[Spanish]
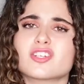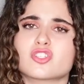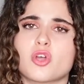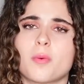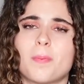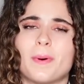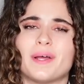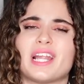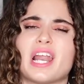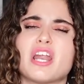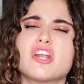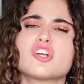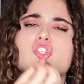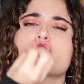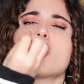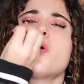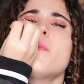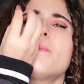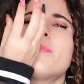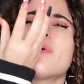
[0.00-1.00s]
Estos pantalones
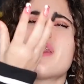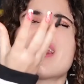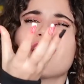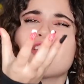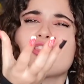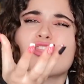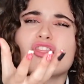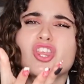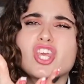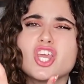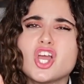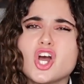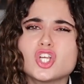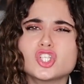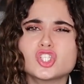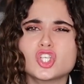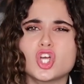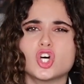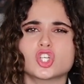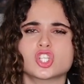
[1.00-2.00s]
son
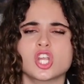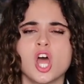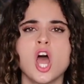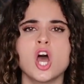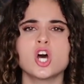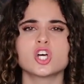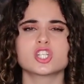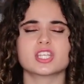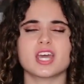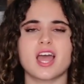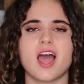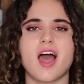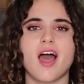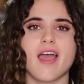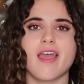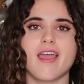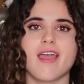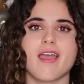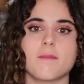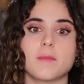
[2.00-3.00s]
preciosos. O sea,
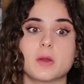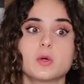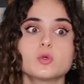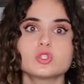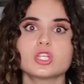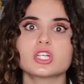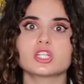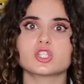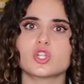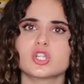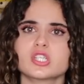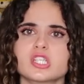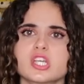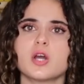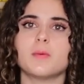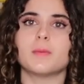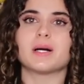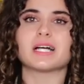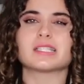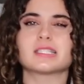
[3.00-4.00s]
eh, me gusta que son así
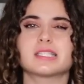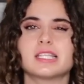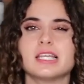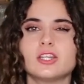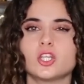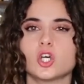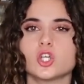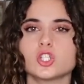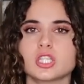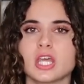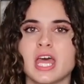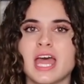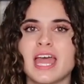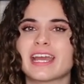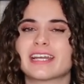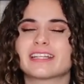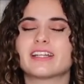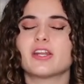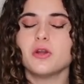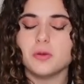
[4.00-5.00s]
como anchitos,
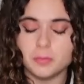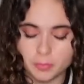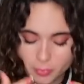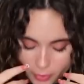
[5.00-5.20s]
que tienen un